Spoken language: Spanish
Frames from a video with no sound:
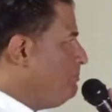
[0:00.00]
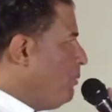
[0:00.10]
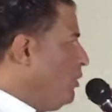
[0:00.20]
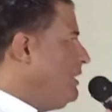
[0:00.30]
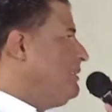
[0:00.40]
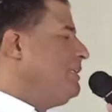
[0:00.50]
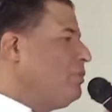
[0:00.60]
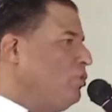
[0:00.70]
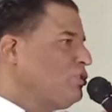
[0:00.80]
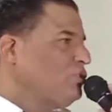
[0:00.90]

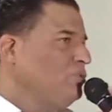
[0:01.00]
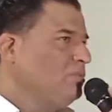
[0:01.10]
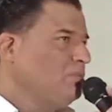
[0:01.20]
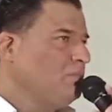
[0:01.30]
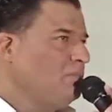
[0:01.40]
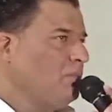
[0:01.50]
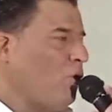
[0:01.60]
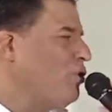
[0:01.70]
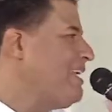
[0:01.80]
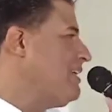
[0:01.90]
políticos
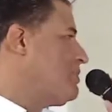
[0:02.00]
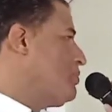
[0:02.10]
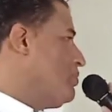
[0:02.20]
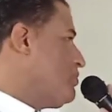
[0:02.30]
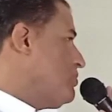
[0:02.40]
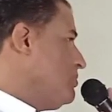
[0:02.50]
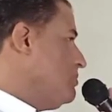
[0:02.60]
honestos.